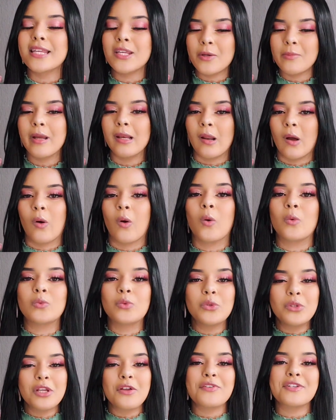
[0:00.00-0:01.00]
E o melhor, com
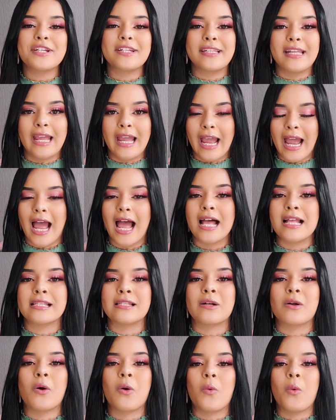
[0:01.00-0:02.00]
tudo que você tem em
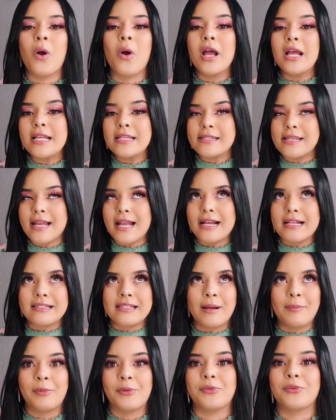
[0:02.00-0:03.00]
casa, com sem
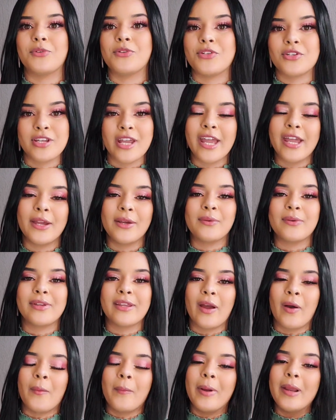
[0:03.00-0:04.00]
gastar muito dinheiro,
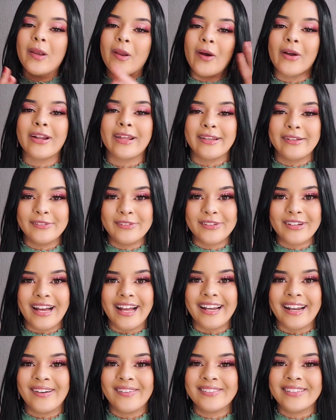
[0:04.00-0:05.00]
que é o melhor aí do
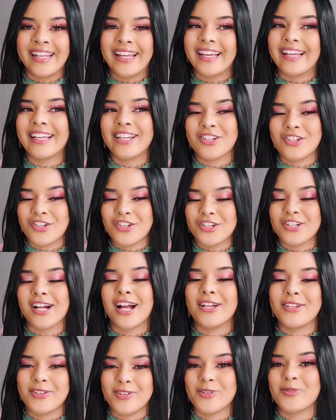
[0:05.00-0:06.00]
canal, né? Que a gente
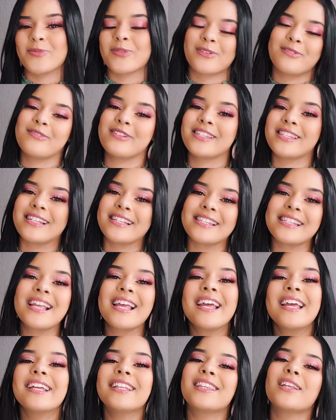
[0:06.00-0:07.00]
traz isso pra vocês.
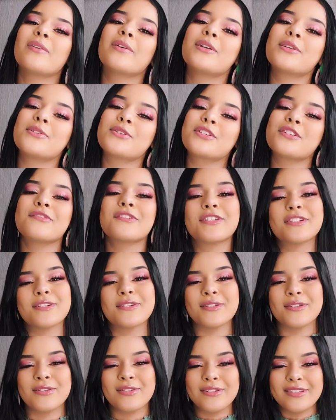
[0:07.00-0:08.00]
Então é isso. Se você
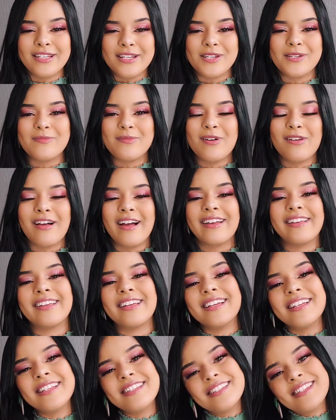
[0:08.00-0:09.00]
gostou, deixa meu
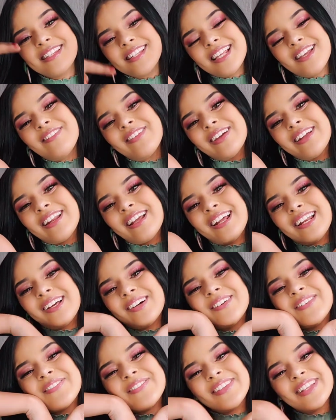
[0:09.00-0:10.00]
like, se inscreva aqui no
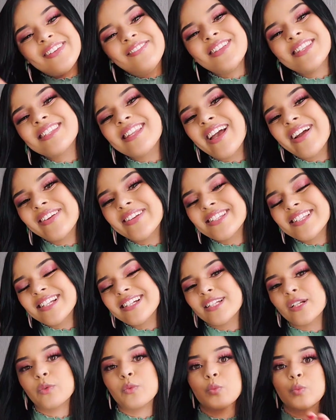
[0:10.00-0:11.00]
canal e me segue no
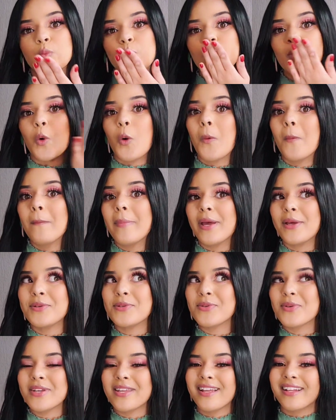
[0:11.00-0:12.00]
Instagram. Um
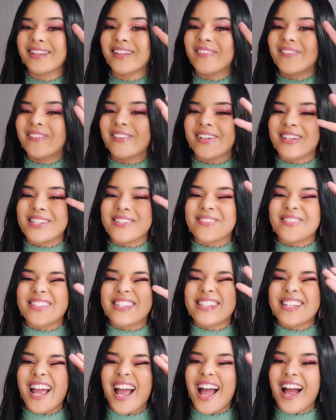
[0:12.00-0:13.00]
beijo e até o próximo.
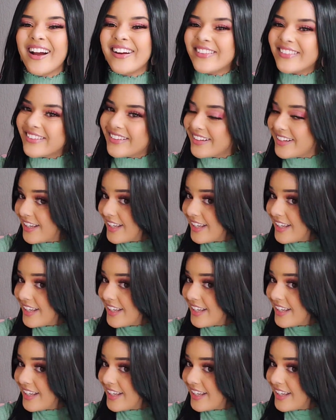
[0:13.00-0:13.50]
Tchau!